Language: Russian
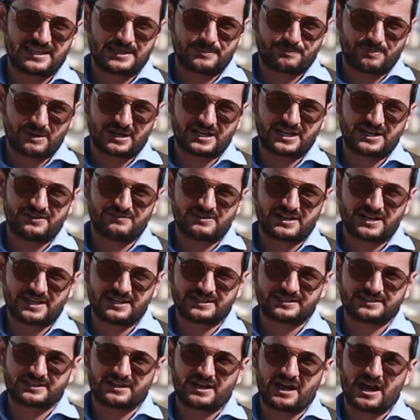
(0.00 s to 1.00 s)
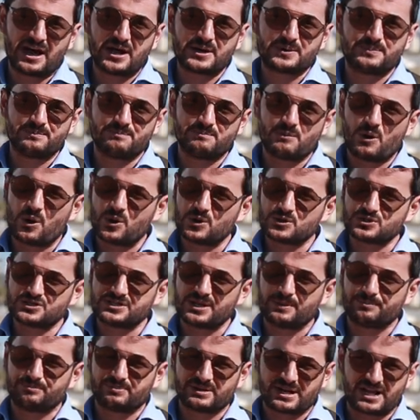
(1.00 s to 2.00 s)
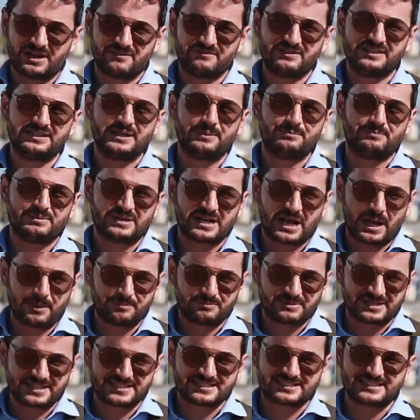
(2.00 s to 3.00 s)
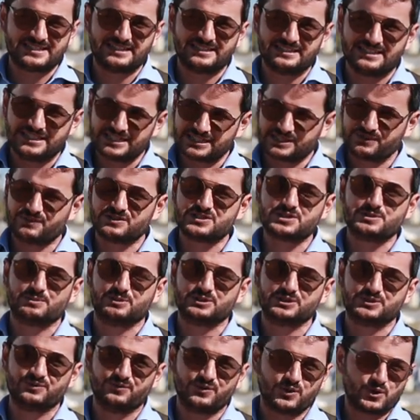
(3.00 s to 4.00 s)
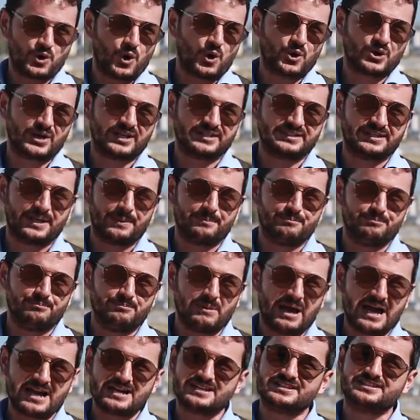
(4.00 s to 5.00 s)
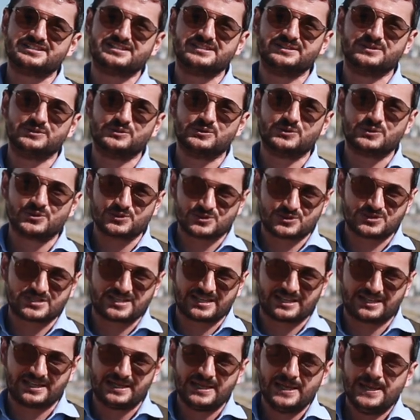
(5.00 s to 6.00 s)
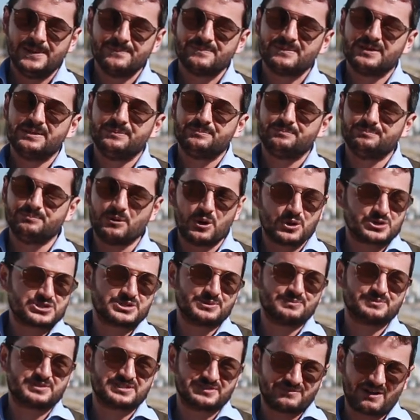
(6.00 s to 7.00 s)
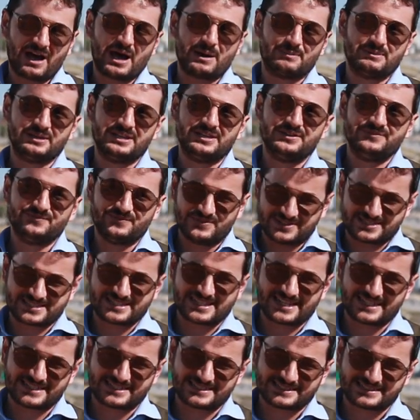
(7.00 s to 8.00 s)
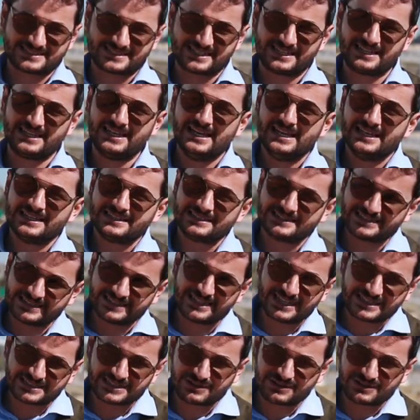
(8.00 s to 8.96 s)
и поговорить, как можно правильно приобрести недвижимость в городе Мерсин, друзья, можем с вами встретиться. Для